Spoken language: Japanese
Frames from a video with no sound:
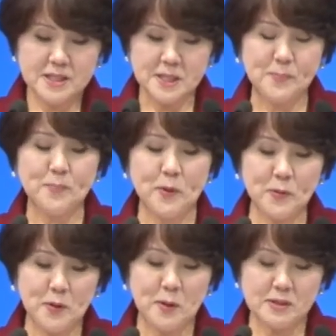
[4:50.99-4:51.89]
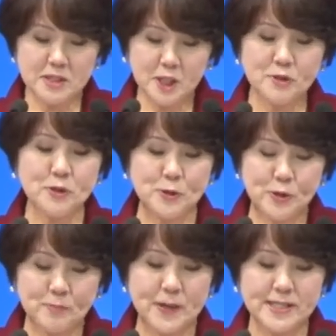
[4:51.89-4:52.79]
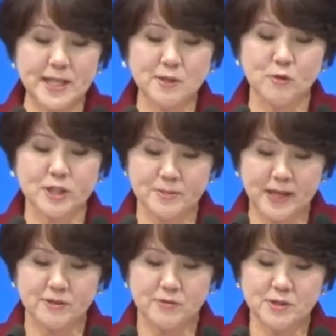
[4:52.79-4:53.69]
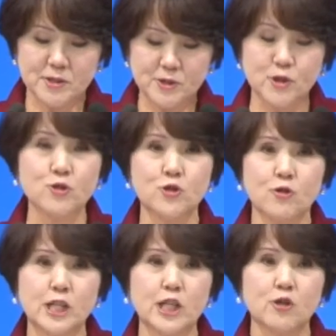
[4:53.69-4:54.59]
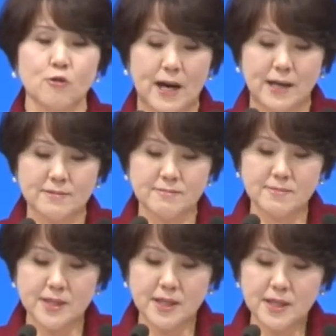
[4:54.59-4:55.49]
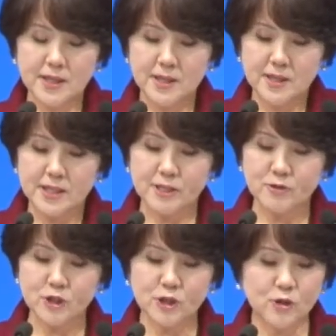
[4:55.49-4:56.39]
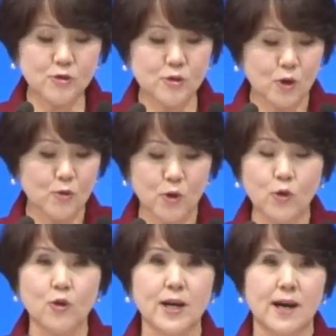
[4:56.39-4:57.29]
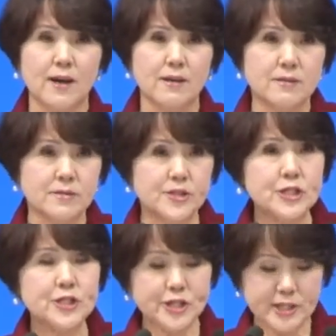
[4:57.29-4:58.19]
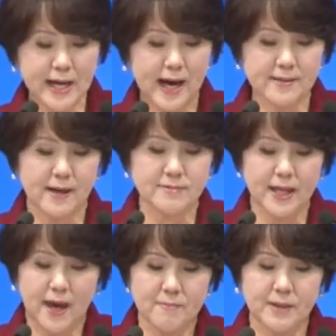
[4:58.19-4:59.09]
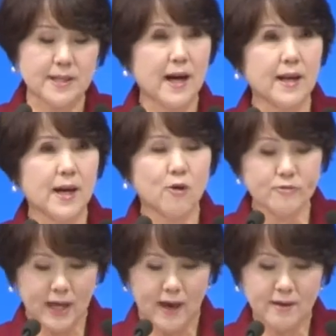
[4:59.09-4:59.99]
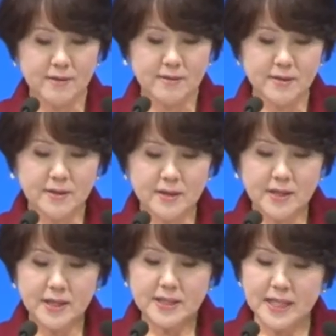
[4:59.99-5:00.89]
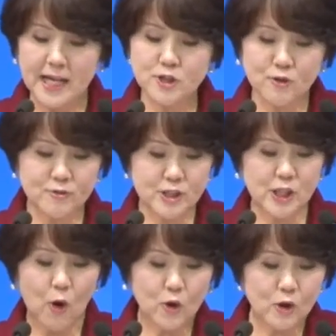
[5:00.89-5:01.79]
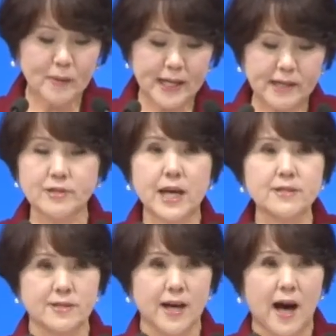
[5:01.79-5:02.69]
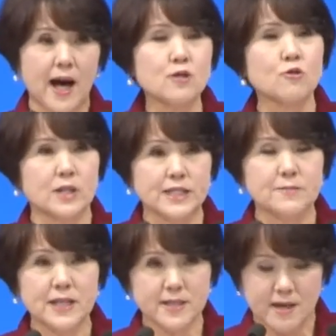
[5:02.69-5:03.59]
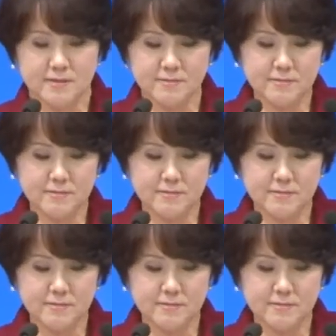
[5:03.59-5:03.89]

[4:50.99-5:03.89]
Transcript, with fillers: 日本の99%を占める中小企業は、育児休業どころか、妊娠発覚でまた腹を受け、退職に追い込まれるケースが後を絶ちません。